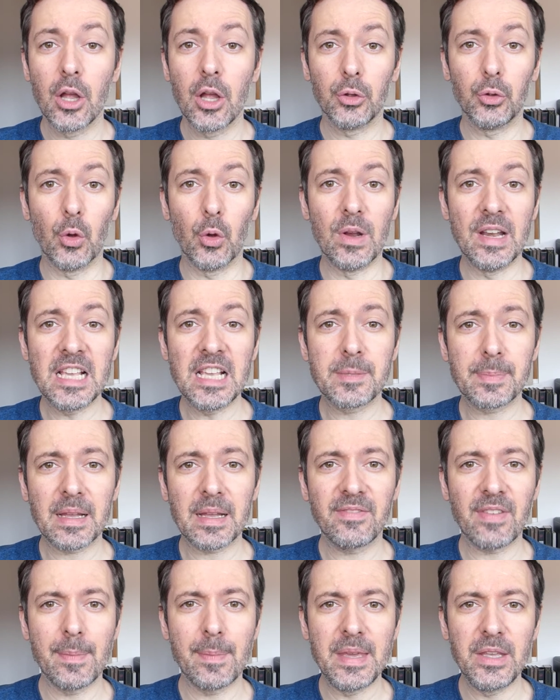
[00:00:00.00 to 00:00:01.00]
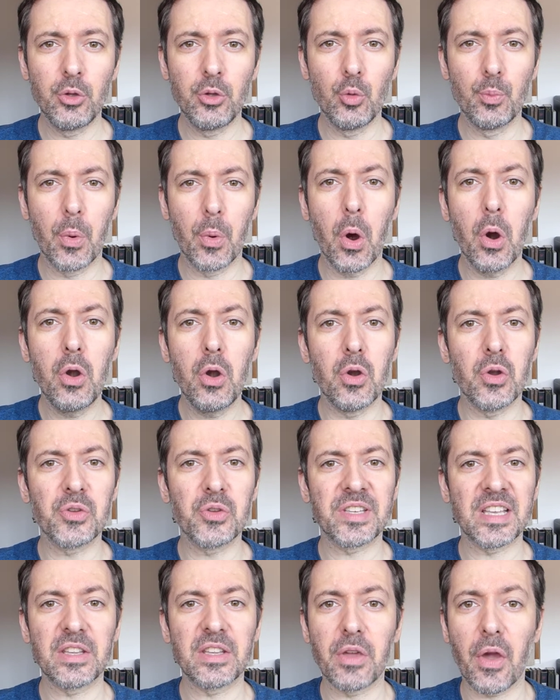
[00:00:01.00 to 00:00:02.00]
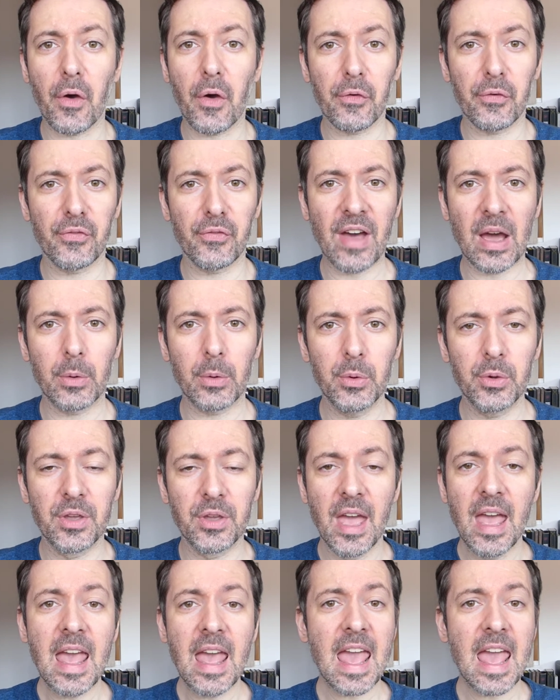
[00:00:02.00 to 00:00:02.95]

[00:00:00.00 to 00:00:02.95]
de l'esprit de famille du pôle, le seigneur Farouk,